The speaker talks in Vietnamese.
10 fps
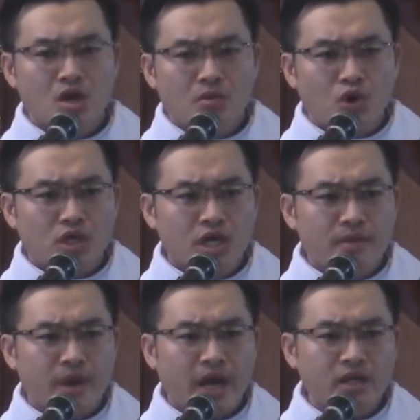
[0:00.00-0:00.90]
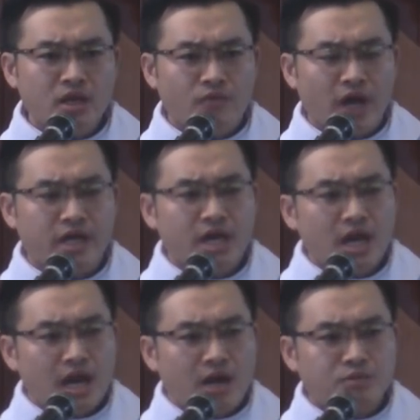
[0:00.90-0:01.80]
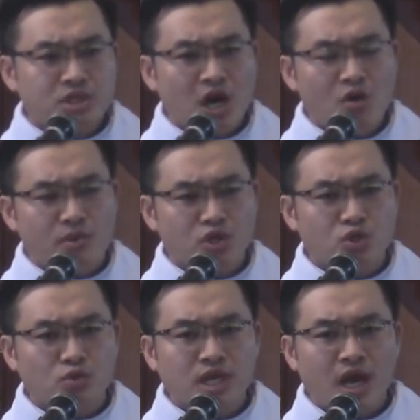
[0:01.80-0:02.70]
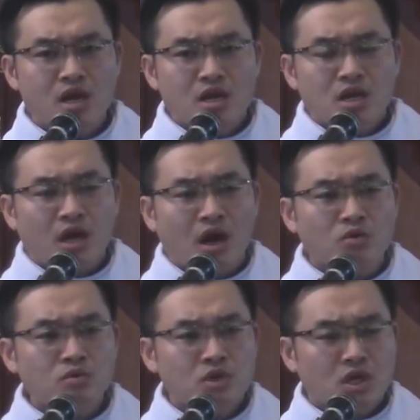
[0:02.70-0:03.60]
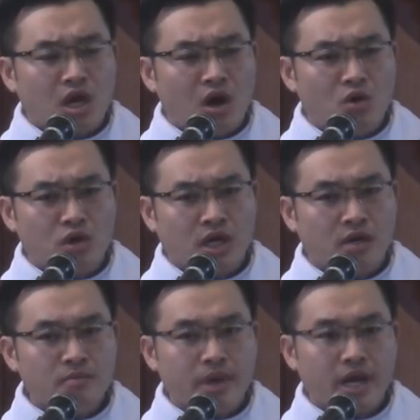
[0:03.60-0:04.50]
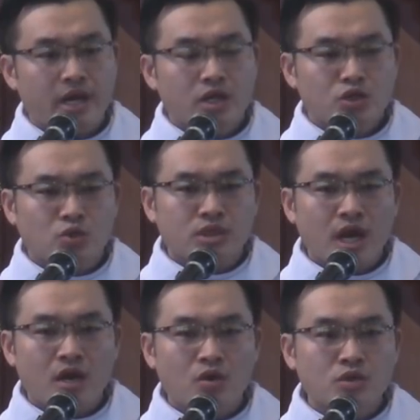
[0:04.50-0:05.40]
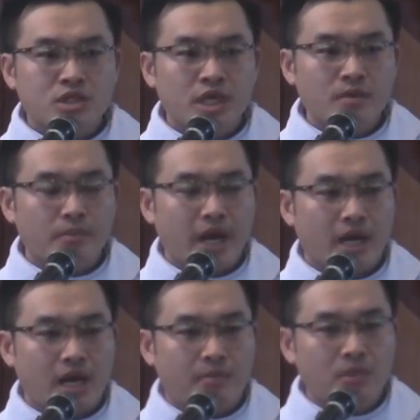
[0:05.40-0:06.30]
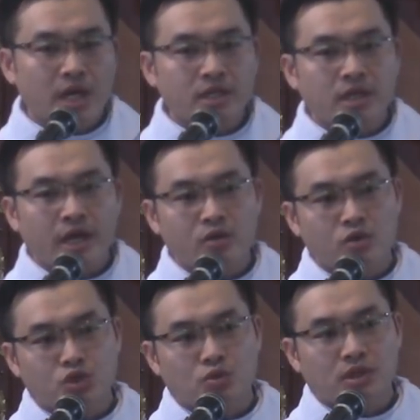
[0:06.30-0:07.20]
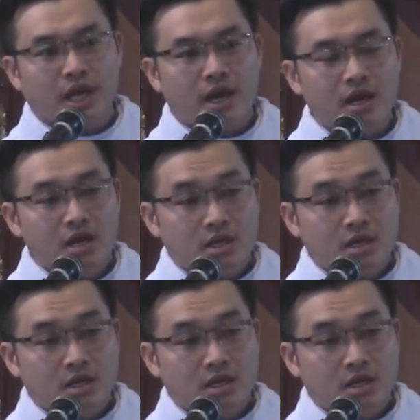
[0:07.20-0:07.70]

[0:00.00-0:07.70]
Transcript: Một người mẹ như vậy làm sao mà chúng ta không cầu khấn mẹ, chúng ta không xin mẹ nắm lấy tay của chúng ta,